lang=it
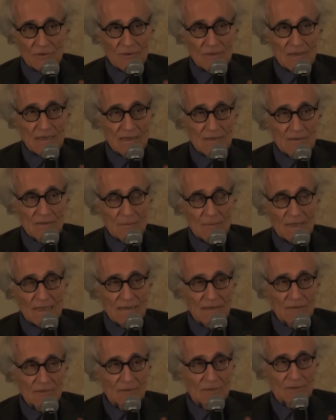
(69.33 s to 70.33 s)
in
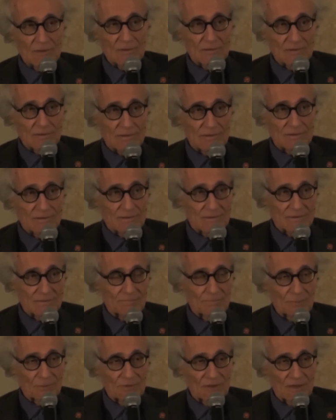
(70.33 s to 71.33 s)
argomento, eh,
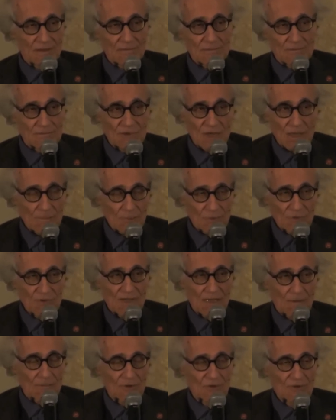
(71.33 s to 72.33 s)
già
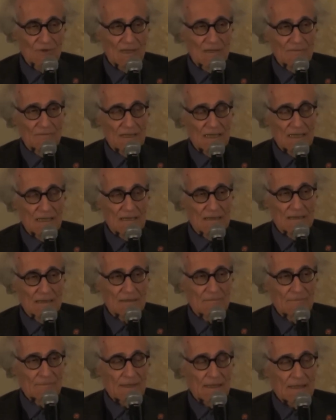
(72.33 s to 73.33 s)
possiamo osservare
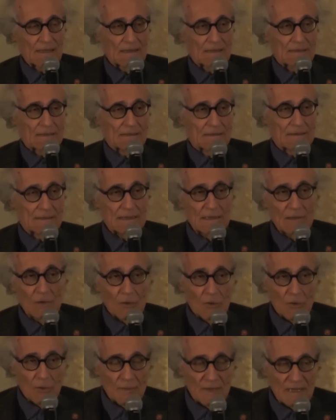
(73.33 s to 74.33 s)
eh, i
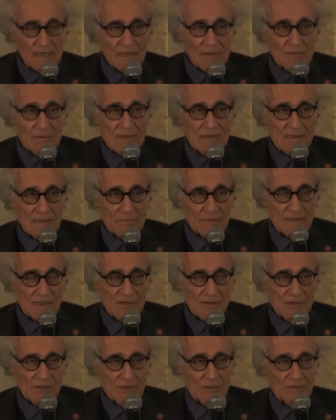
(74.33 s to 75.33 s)
nomi di queste
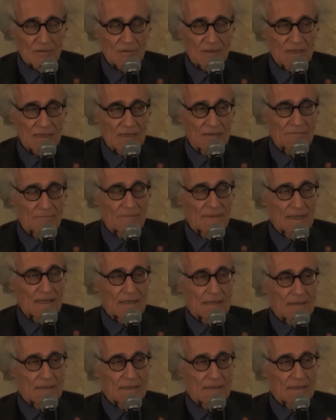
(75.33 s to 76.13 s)
persone,